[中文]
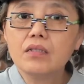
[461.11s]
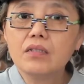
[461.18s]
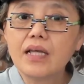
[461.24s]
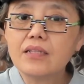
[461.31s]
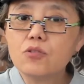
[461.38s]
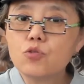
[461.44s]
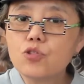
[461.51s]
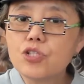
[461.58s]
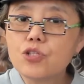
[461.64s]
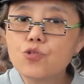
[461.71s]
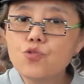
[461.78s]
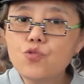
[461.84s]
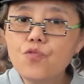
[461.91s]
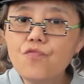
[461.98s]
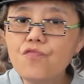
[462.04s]
那都是
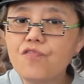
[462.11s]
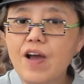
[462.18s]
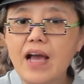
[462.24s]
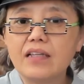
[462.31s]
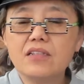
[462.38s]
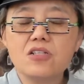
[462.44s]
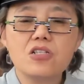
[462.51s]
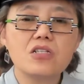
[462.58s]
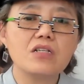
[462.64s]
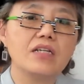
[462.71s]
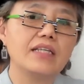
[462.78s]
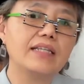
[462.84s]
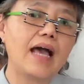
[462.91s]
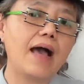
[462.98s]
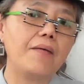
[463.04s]
军阀的势
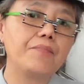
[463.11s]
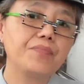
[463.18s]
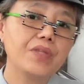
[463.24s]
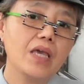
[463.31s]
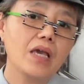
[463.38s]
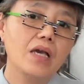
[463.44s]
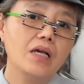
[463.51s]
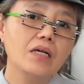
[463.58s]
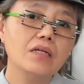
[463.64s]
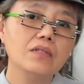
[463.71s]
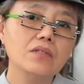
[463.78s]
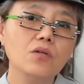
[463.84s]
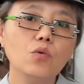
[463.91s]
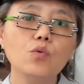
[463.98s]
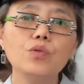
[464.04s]
力大，
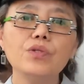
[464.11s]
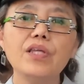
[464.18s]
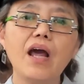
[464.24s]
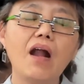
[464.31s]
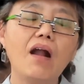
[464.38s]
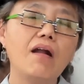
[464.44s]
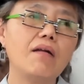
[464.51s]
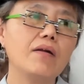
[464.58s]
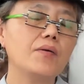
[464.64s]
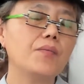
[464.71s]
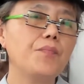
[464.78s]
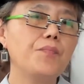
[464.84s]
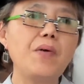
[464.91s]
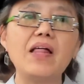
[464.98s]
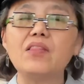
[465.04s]
有点
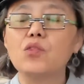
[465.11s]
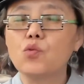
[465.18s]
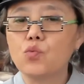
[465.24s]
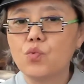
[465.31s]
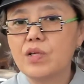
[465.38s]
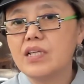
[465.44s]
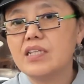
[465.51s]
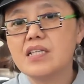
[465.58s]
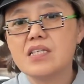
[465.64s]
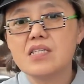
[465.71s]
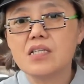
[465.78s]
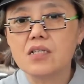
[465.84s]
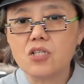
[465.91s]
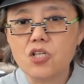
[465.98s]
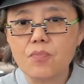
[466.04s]
儿半独立的
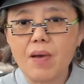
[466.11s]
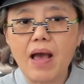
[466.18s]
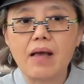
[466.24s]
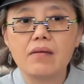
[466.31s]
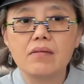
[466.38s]
性质吧。